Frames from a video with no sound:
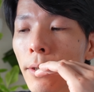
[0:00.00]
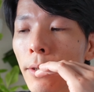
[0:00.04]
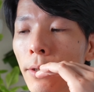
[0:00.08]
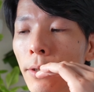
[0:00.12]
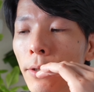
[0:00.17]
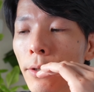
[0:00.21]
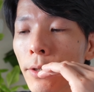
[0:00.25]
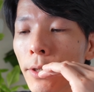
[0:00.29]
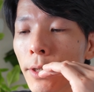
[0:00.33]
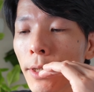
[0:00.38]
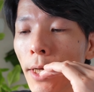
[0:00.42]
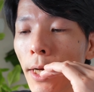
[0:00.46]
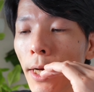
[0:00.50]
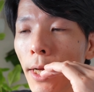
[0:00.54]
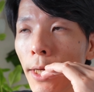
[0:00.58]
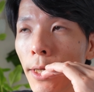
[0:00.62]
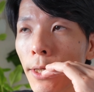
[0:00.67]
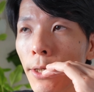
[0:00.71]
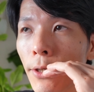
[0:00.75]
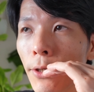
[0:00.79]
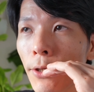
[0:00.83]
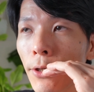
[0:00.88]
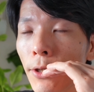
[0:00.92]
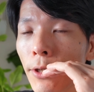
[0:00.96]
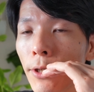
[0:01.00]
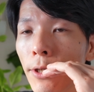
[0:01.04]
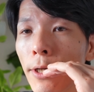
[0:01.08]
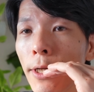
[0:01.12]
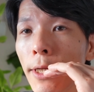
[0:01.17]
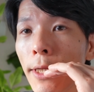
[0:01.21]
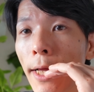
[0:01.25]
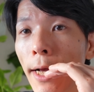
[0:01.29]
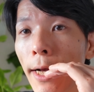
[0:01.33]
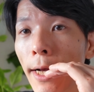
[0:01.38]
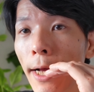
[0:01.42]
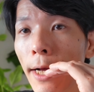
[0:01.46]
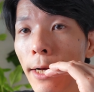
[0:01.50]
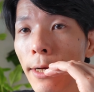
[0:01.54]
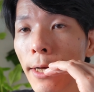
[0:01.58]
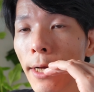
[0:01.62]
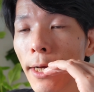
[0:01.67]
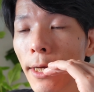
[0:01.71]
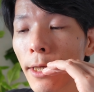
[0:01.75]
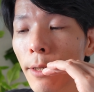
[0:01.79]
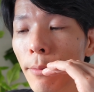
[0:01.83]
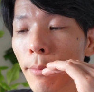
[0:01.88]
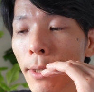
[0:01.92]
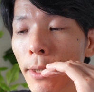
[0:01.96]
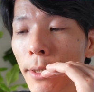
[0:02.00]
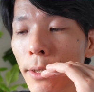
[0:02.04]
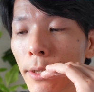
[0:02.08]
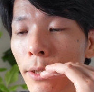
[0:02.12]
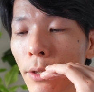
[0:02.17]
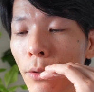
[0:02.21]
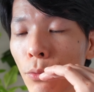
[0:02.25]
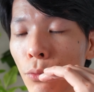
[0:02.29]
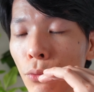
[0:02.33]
口から息をゆっくり長く吐きます。